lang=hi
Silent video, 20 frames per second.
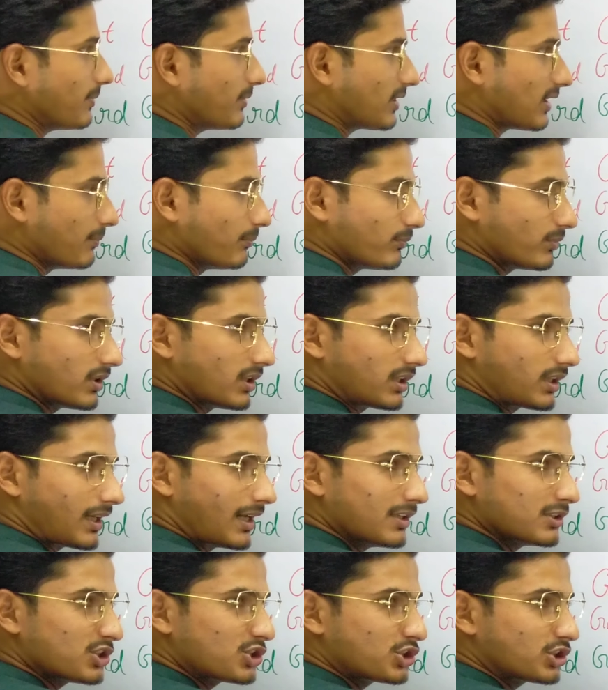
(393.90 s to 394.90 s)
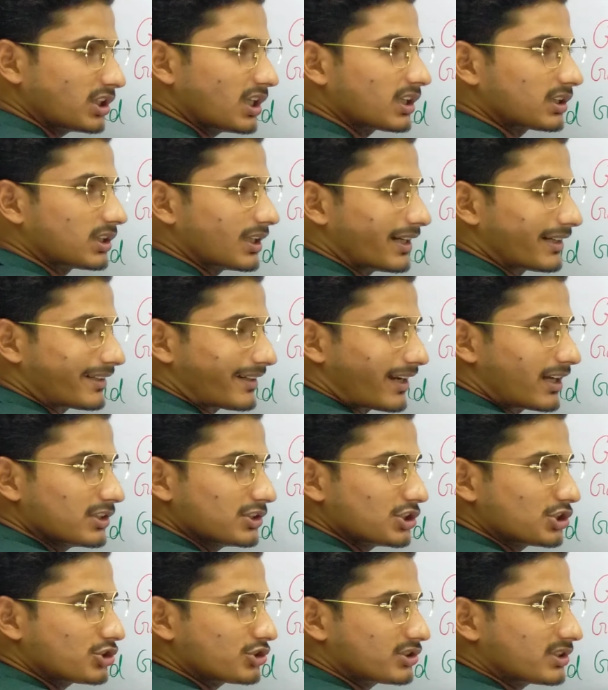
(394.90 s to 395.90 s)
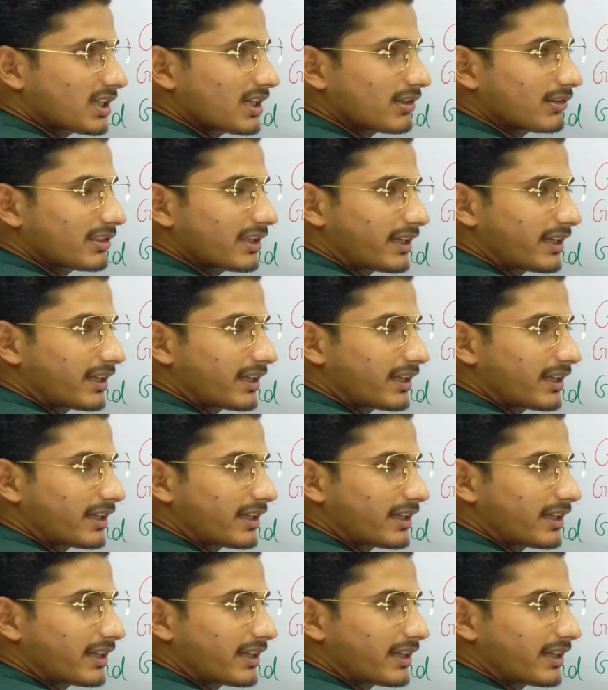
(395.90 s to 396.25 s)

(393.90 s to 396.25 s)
जब ट्रांजिस्टर था ट्रांजिस्टर